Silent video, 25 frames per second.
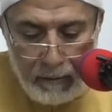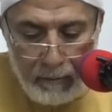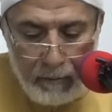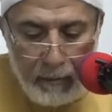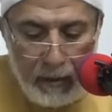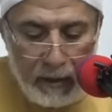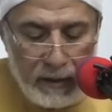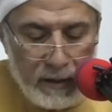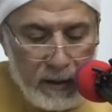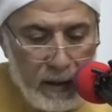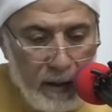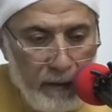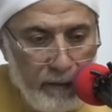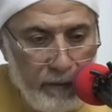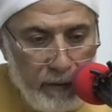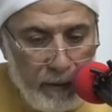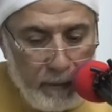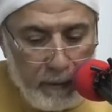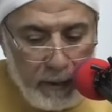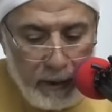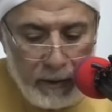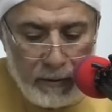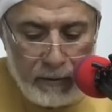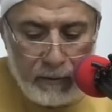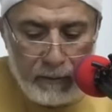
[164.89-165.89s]
مسافة
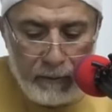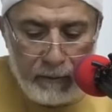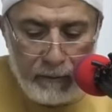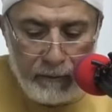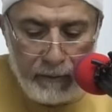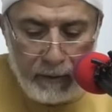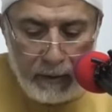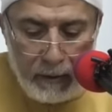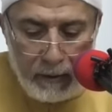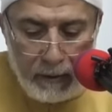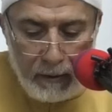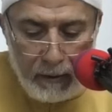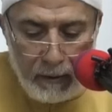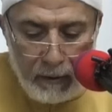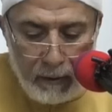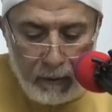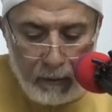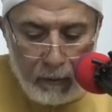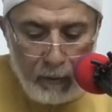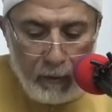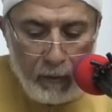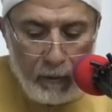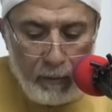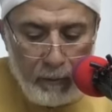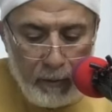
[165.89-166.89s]
محذوفة
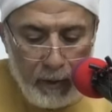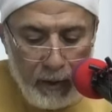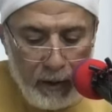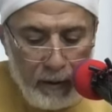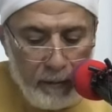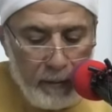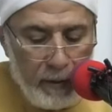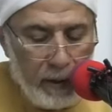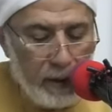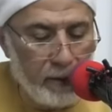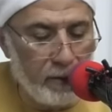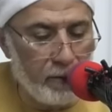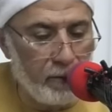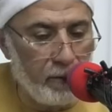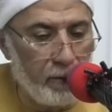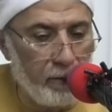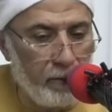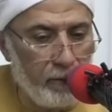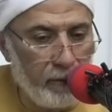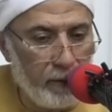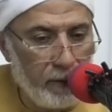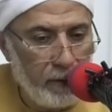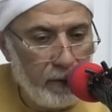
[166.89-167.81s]
قربه محذوف